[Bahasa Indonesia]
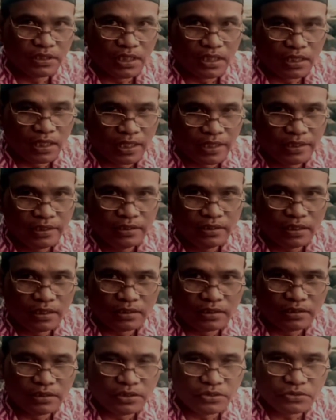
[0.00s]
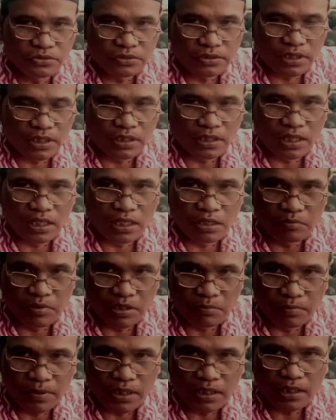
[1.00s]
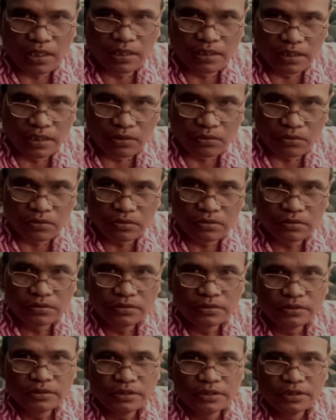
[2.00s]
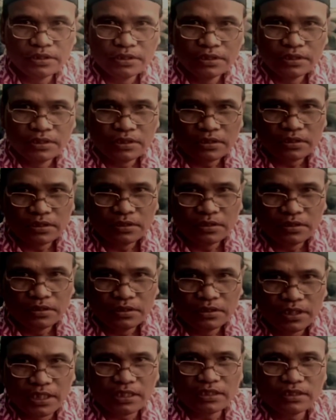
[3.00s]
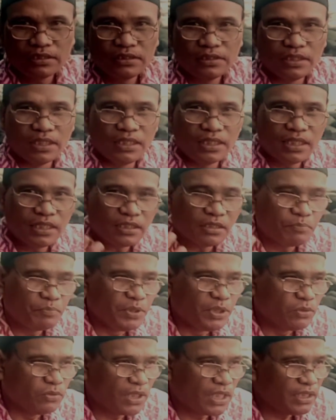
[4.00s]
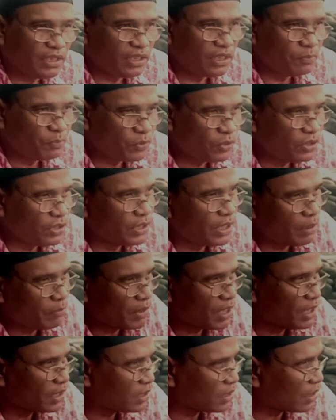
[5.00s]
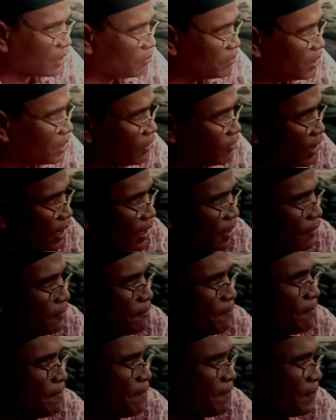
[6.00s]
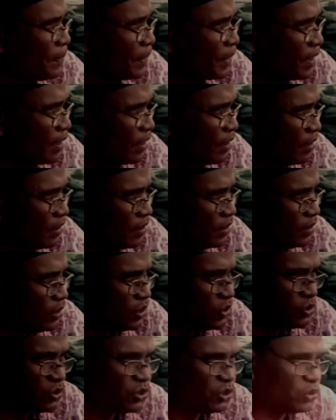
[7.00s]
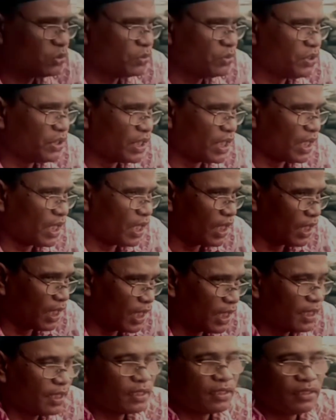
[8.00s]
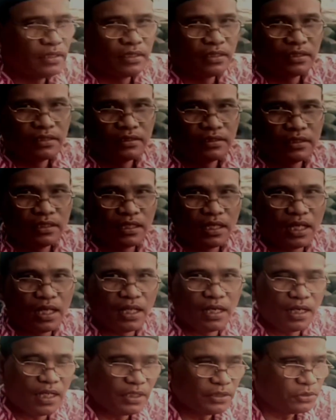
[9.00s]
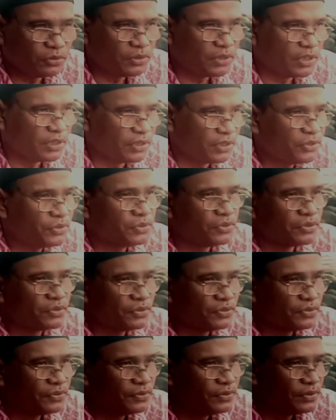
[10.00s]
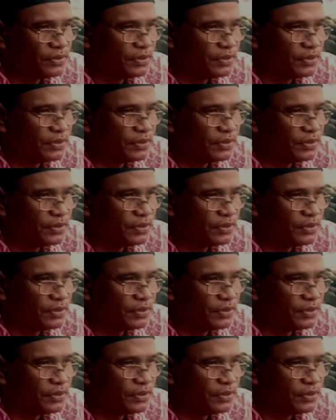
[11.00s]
yang lain ada Yesus ada Allah Bapa ada Roh dan dengan kebingungan ini pun dia mengatakan bahwa Yesus itu ya Allah Allah itu ya Yesus